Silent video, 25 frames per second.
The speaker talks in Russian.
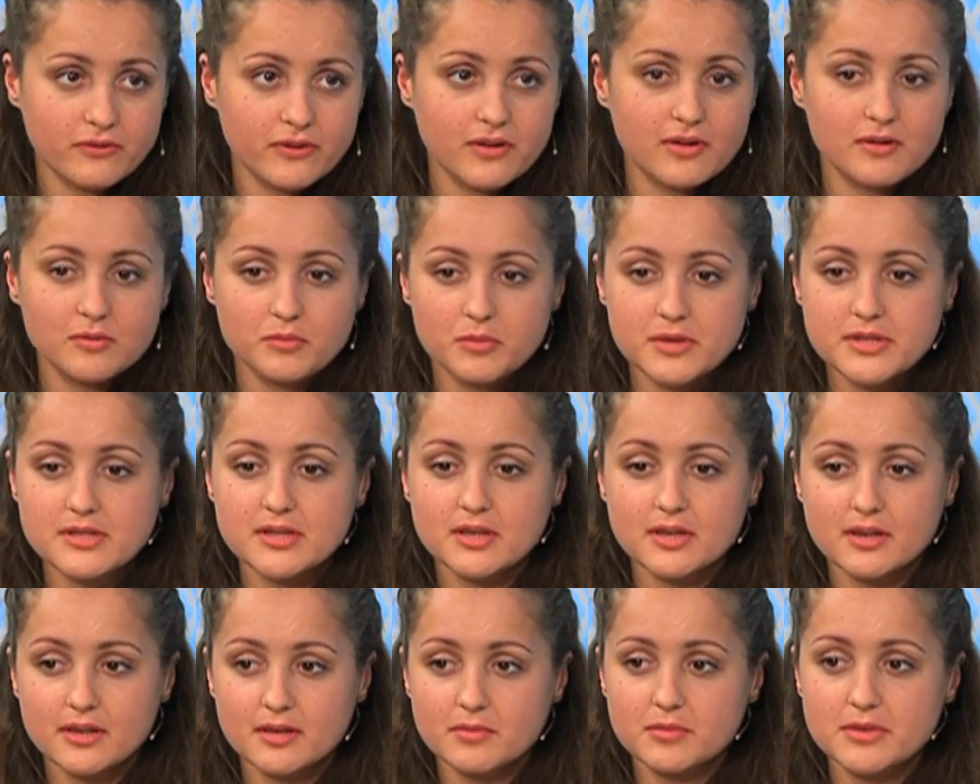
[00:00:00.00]
увидел
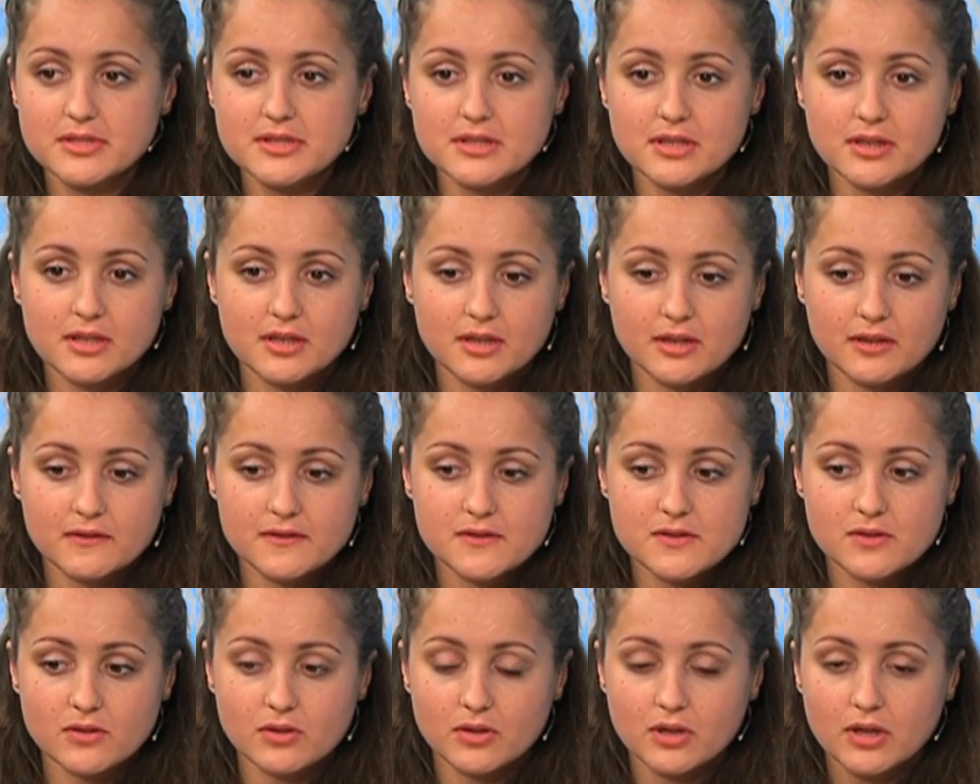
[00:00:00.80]
быстренько-быстренько и
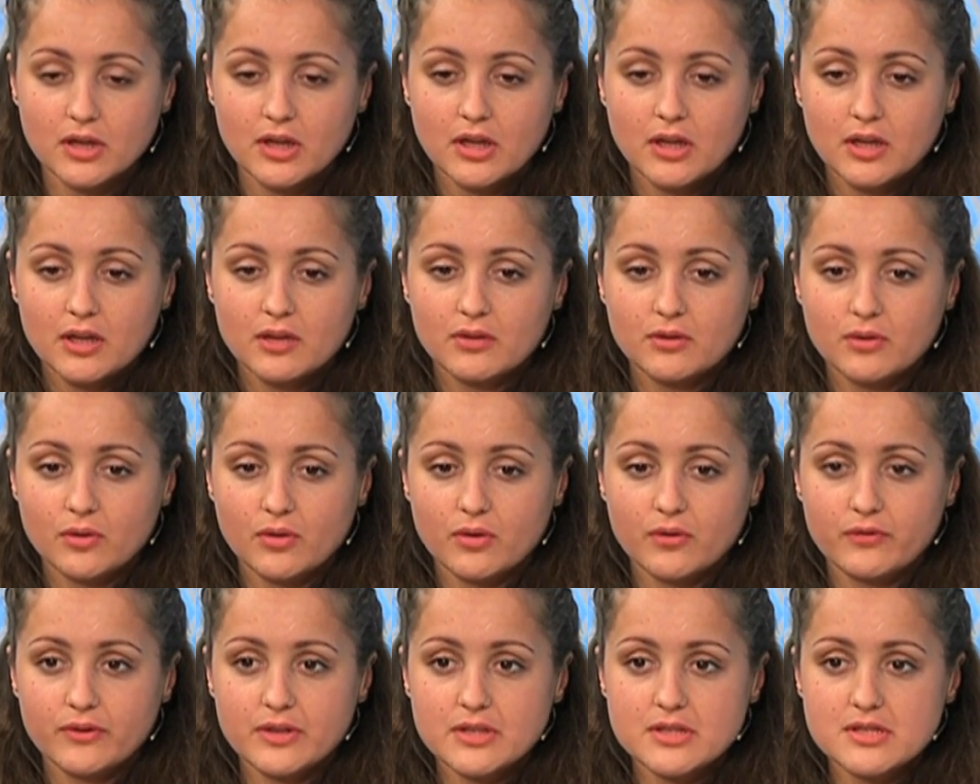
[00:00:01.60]
все.
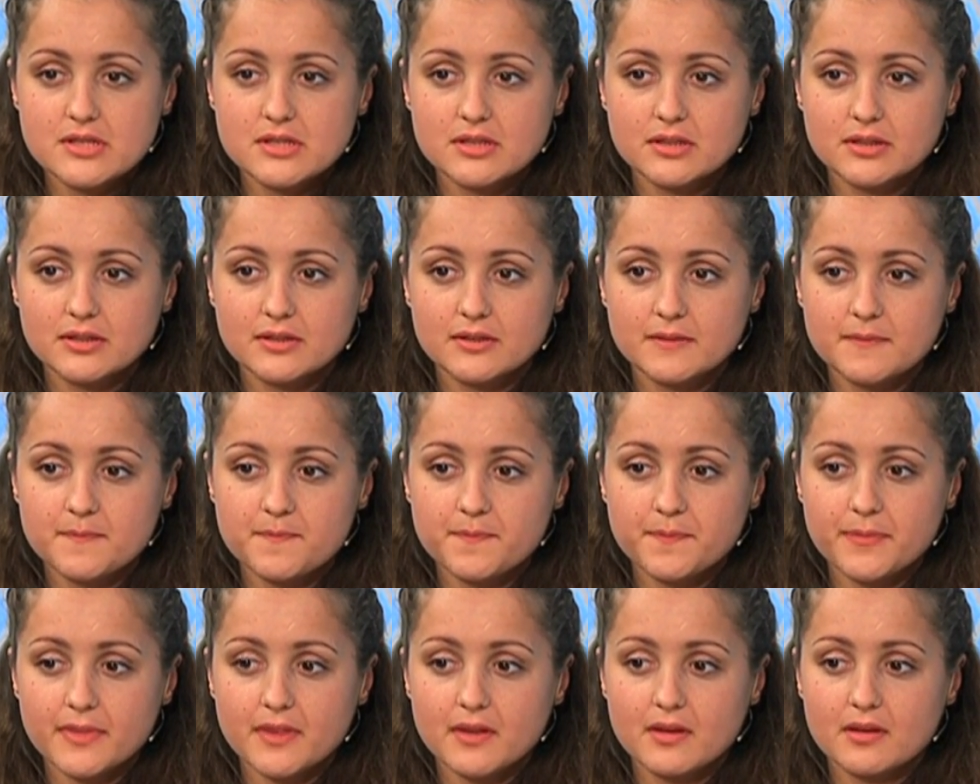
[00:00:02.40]
Но ну, ведь да, да. Э,
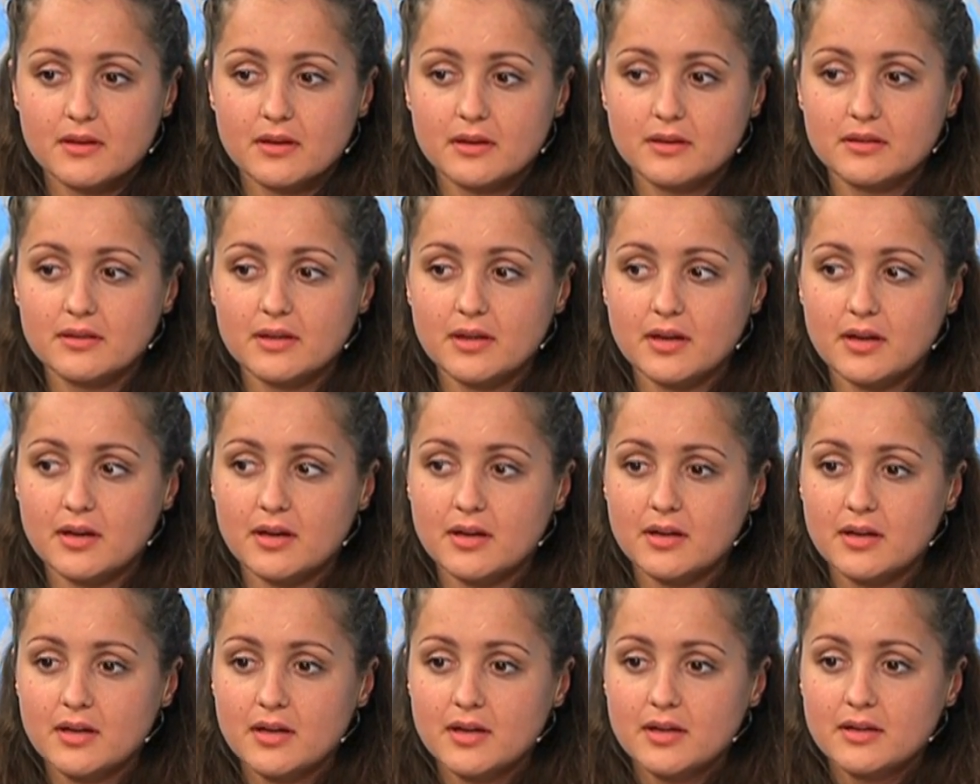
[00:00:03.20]

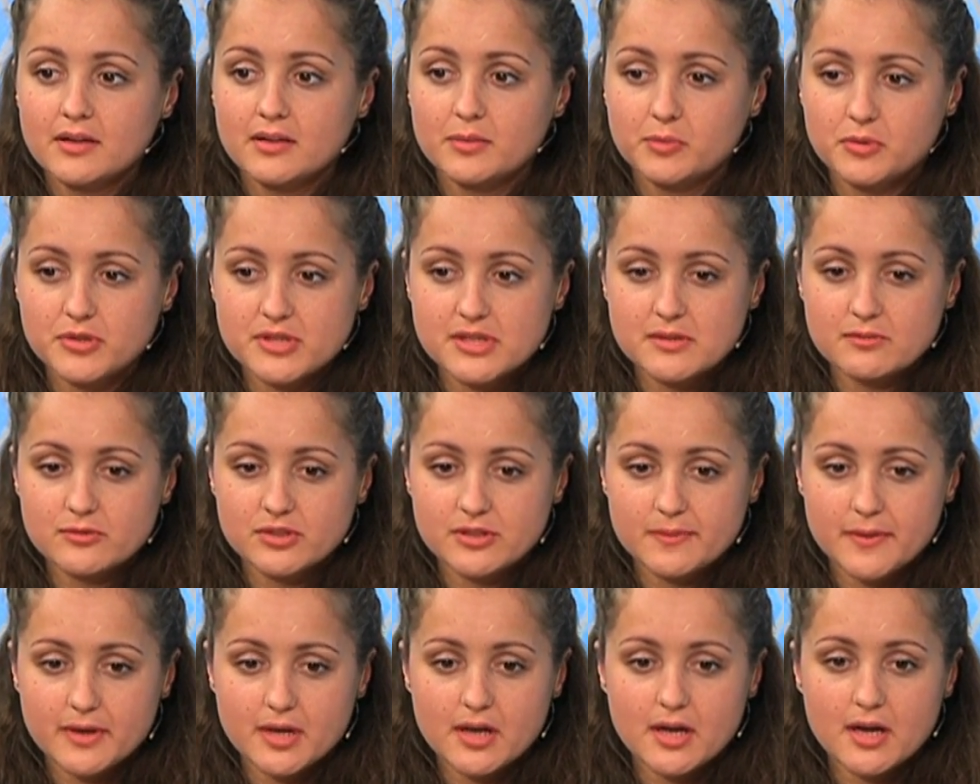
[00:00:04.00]
когда, допустим,
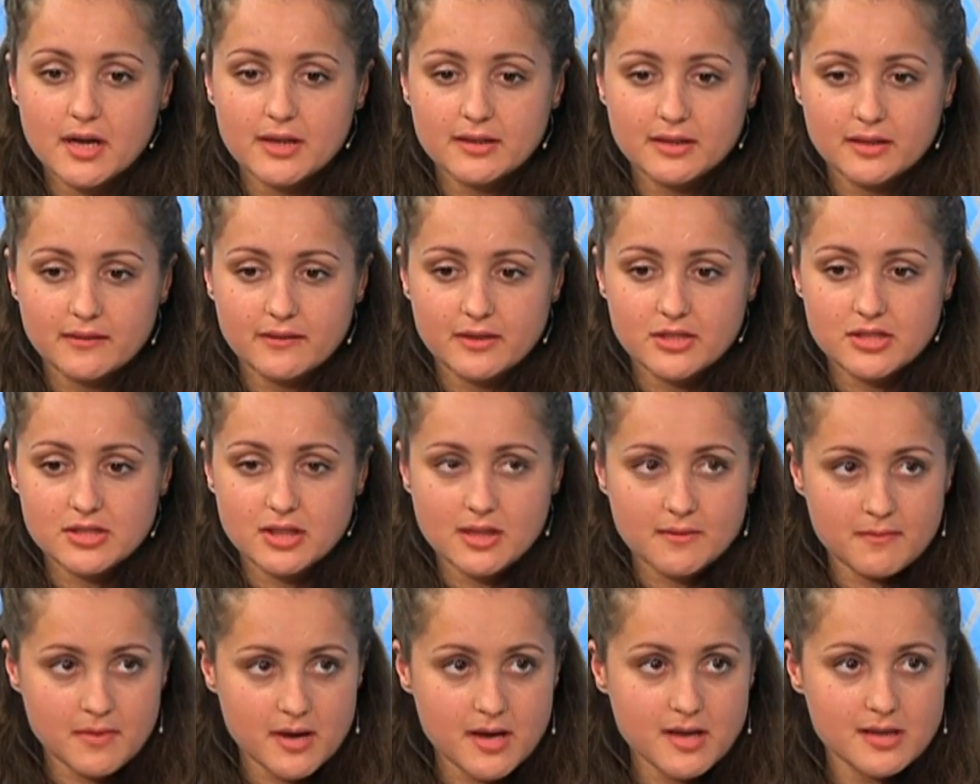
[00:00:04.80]
у тебя какая-то вещь
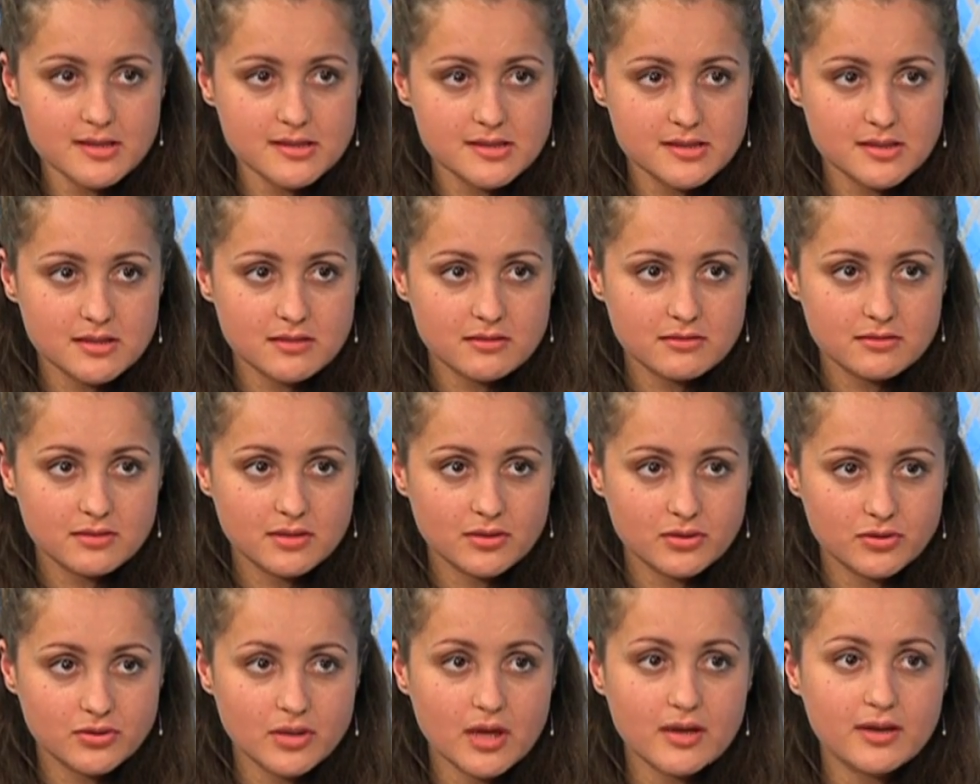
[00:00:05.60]
ломается,
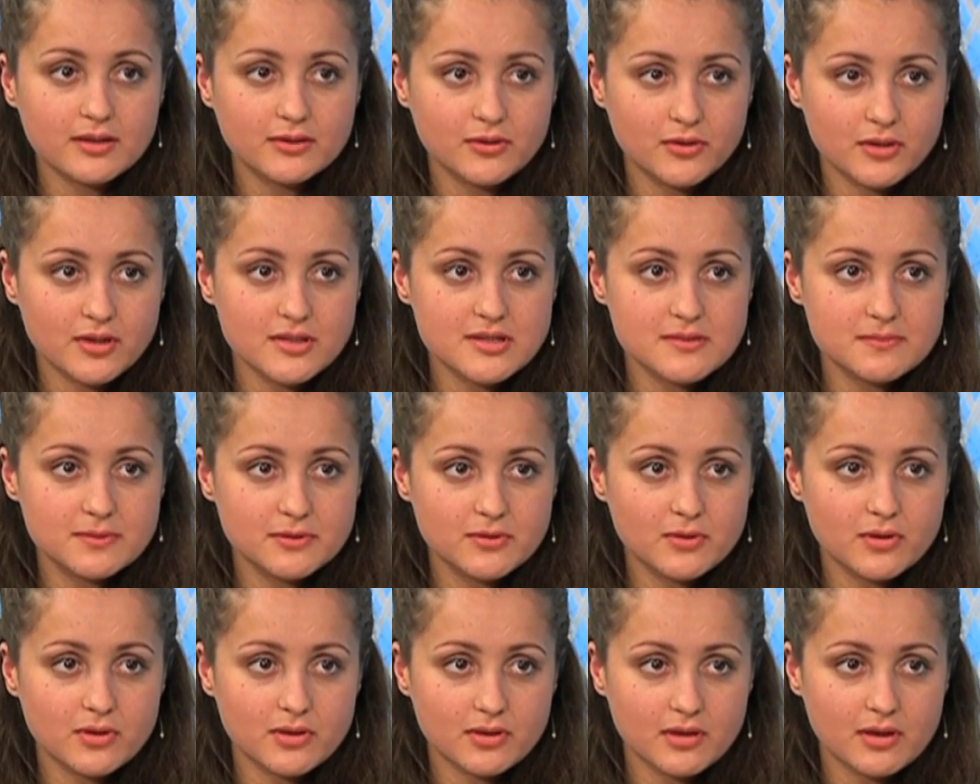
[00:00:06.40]
то та, которая
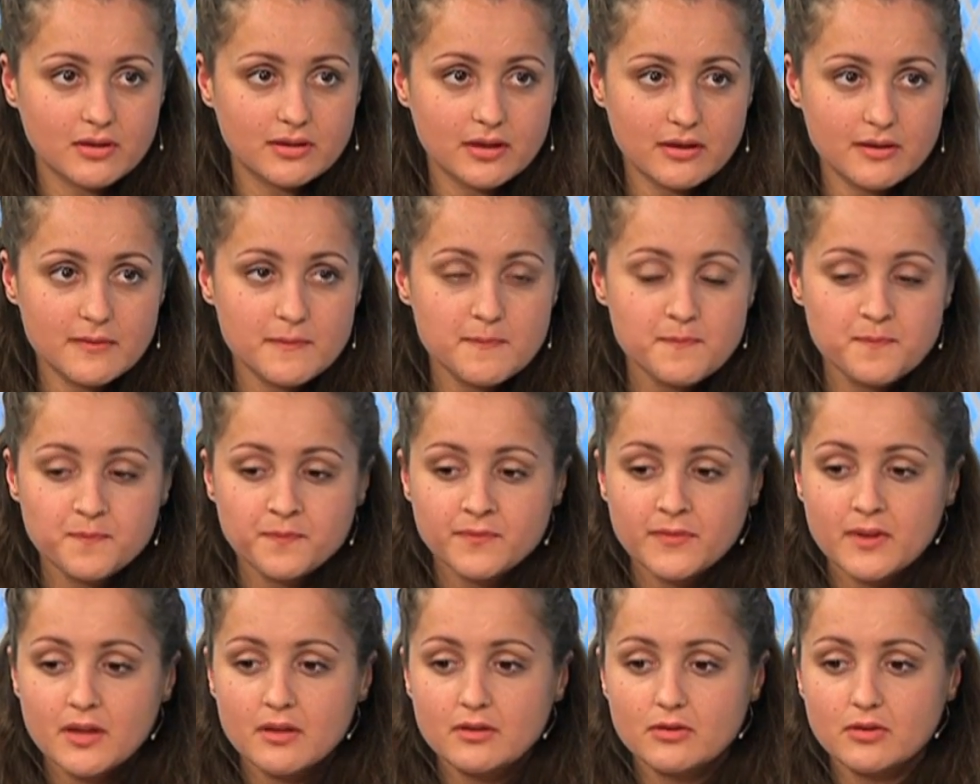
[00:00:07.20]
тебе дорого, да,
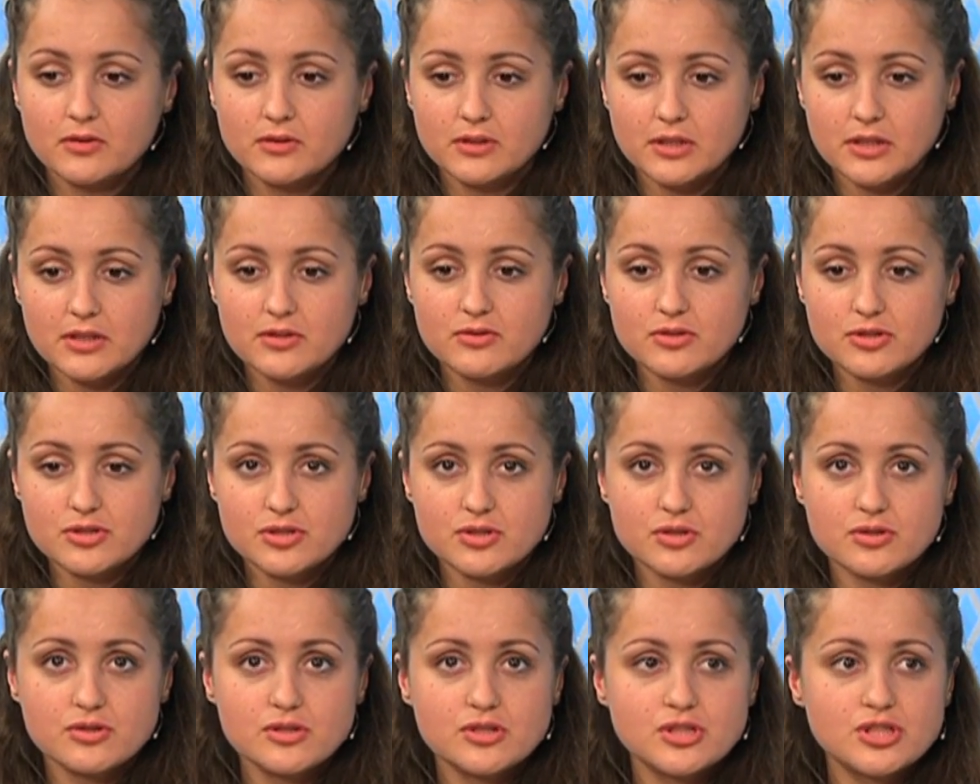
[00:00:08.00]
то ты
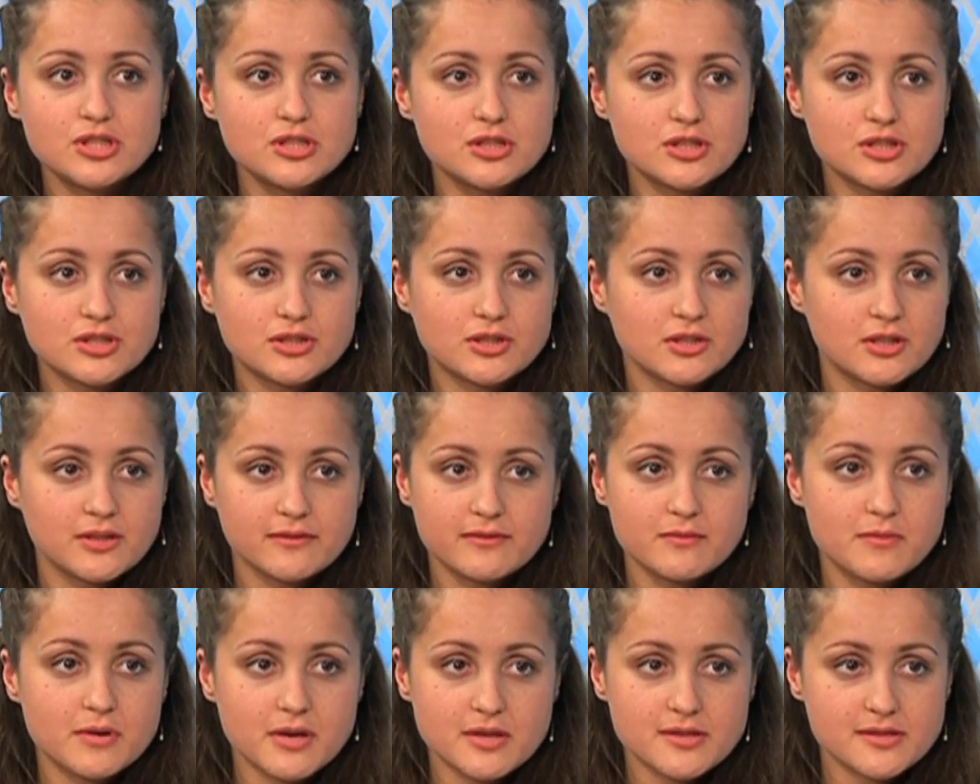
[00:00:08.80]
идешь ее и чинишь, ты
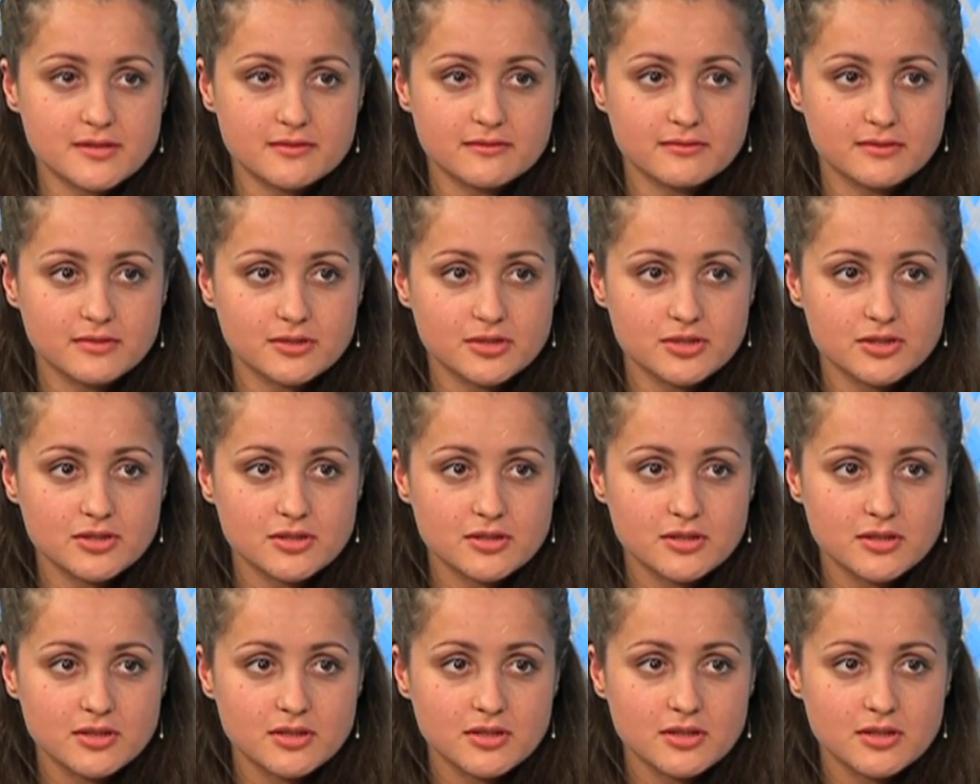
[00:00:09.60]
не выбрасываешь.